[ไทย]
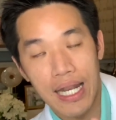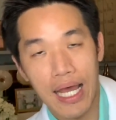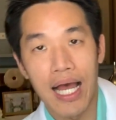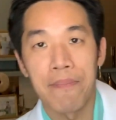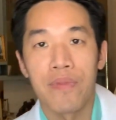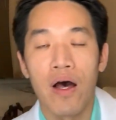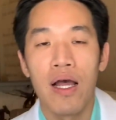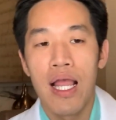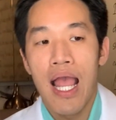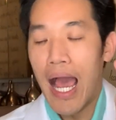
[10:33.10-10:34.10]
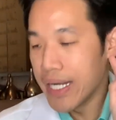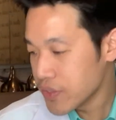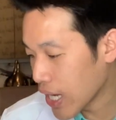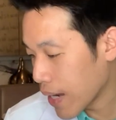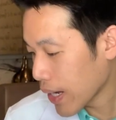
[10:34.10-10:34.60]
นะครับเนาะอัน
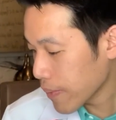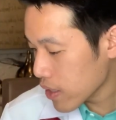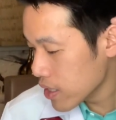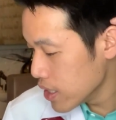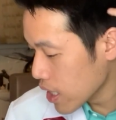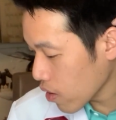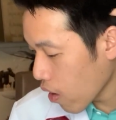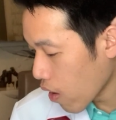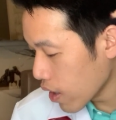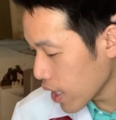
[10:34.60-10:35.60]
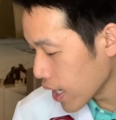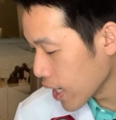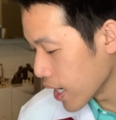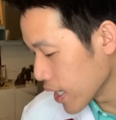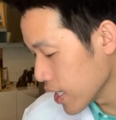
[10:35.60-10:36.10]
ที่3ครับก็คือเรื่องของ
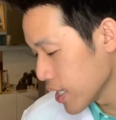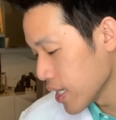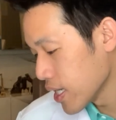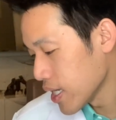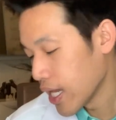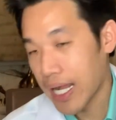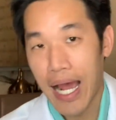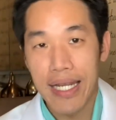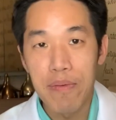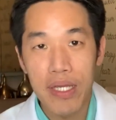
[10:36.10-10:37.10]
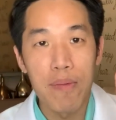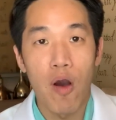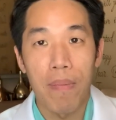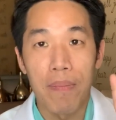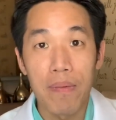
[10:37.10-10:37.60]
การที่เมื่อกี้บ
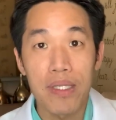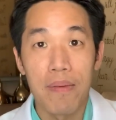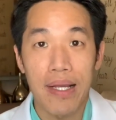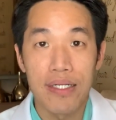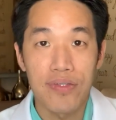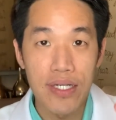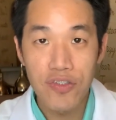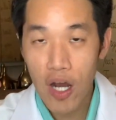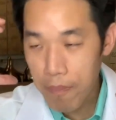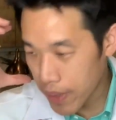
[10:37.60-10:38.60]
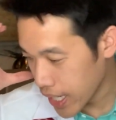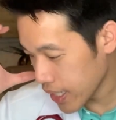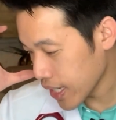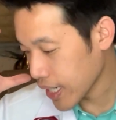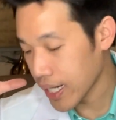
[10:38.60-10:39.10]
อกไปเพิ่มเติมการใส่ซอฟต์เบรด
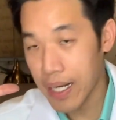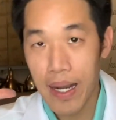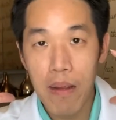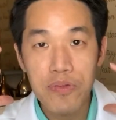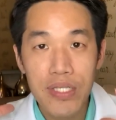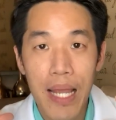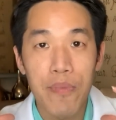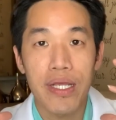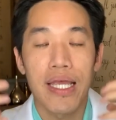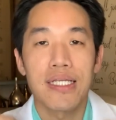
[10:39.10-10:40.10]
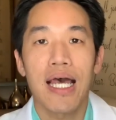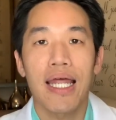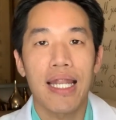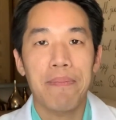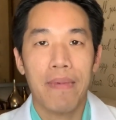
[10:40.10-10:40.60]
นะการไลฟ์สไตล์โมดิเคชัน
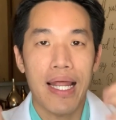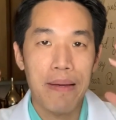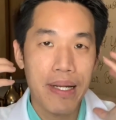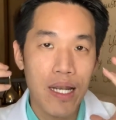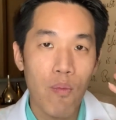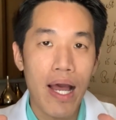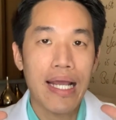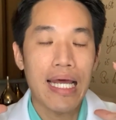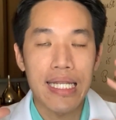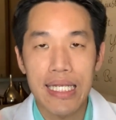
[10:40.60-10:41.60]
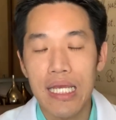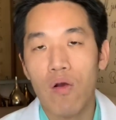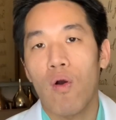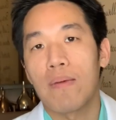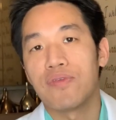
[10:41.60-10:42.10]
นะการระมัดระวังการหลีกเลี่ยง
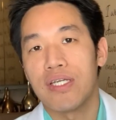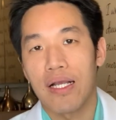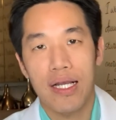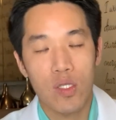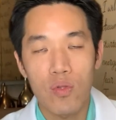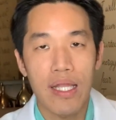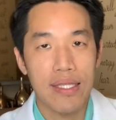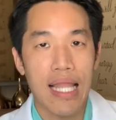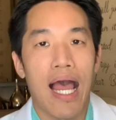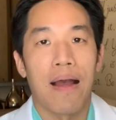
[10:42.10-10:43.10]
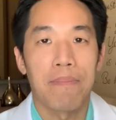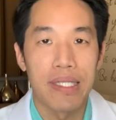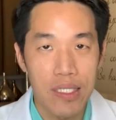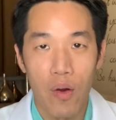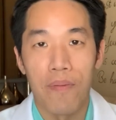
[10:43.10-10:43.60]
ความเสี่ยงกระตุ้นต่างๆเป็
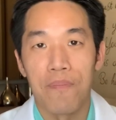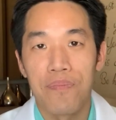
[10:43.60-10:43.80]
นต้น